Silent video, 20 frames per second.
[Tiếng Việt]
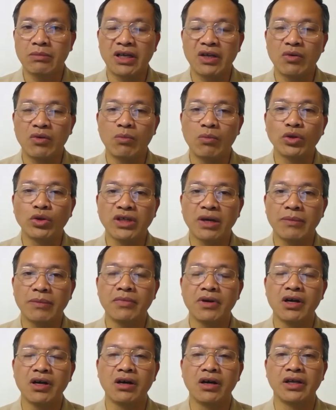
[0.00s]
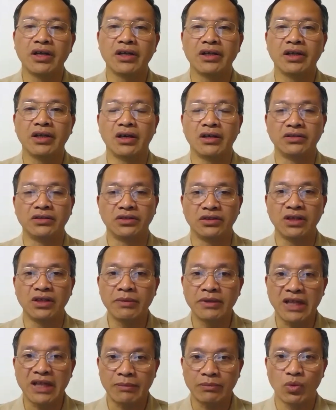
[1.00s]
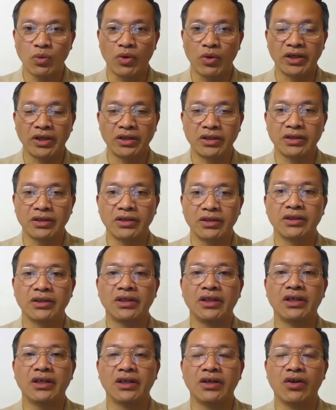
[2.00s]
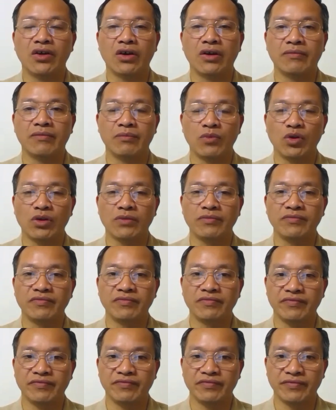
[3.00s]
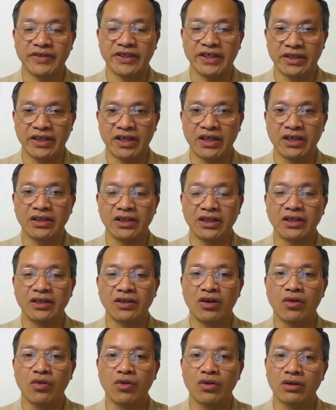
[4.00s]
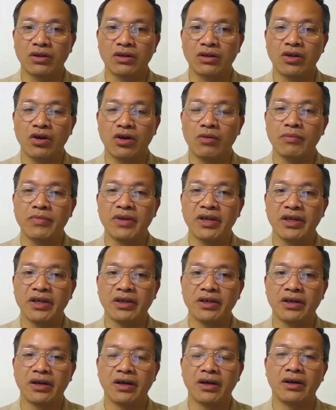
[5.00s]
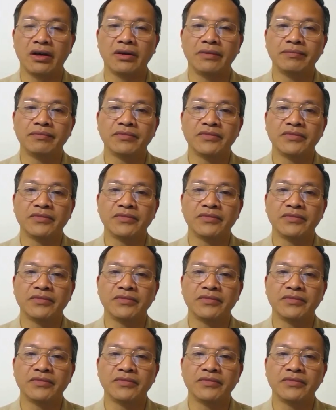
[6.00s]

nếu mà mua dâm người ở dưới 18 tuổi thì gọi là mua bị trẻ niên thì nó nó bị uh,